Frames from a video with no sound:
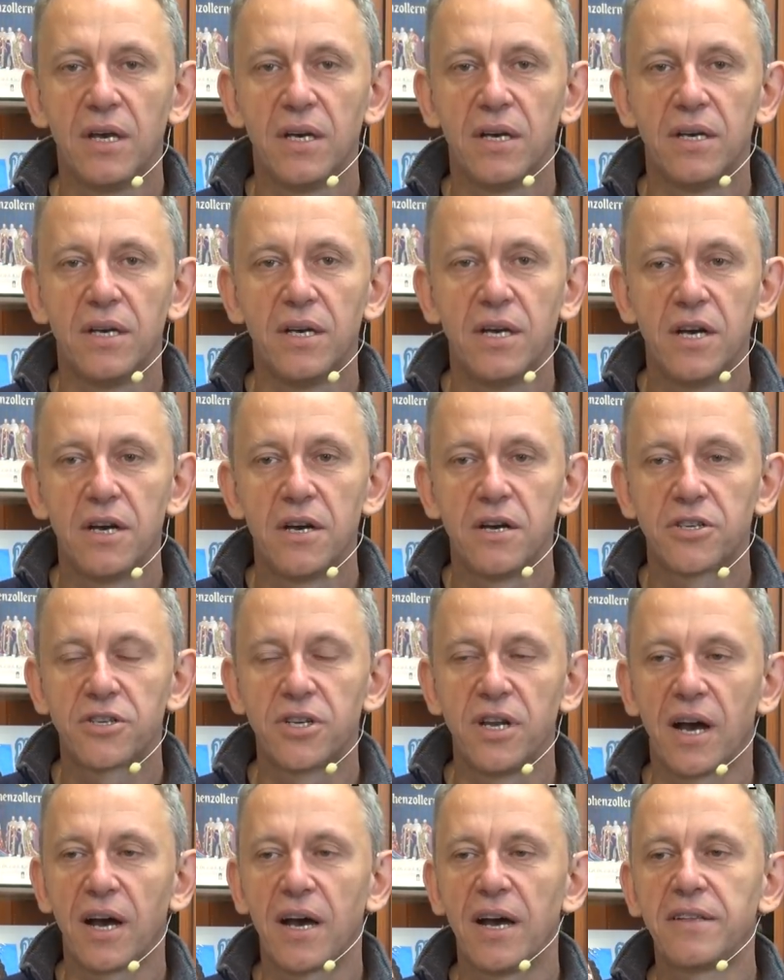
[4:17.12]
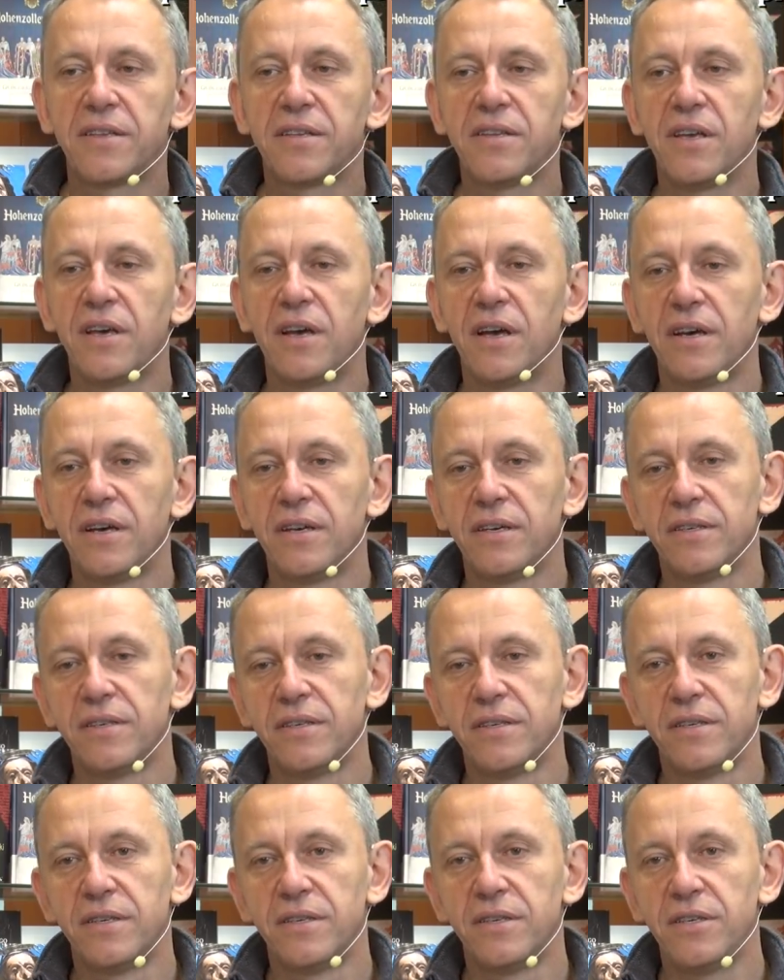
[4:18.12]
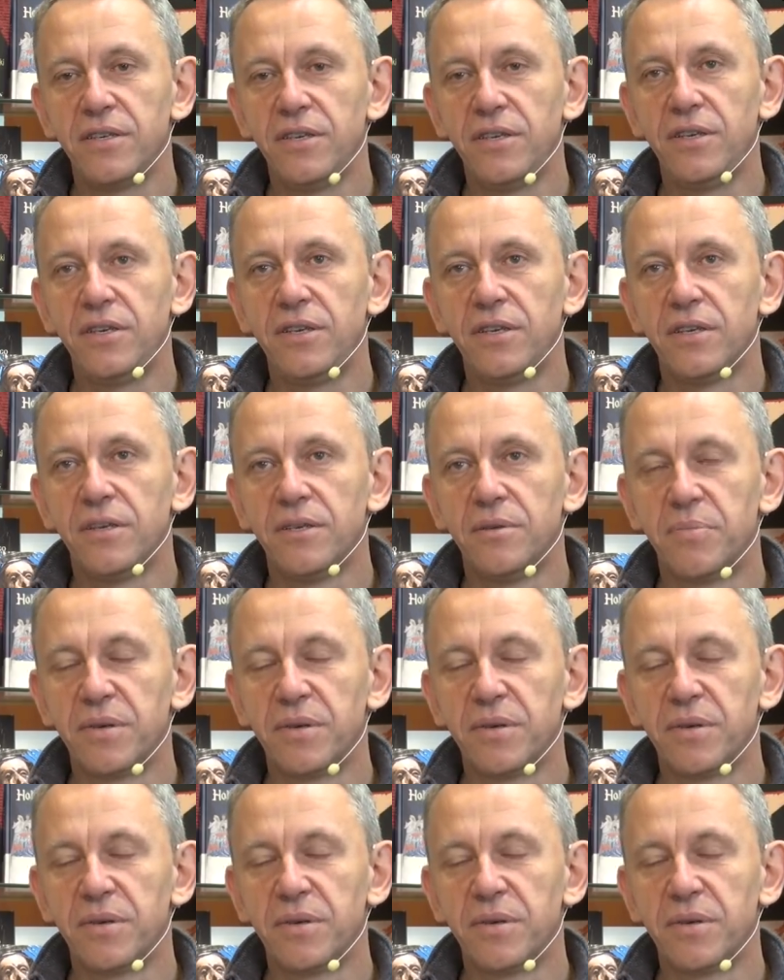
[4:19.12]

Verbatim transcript: e, szlachetnie e, i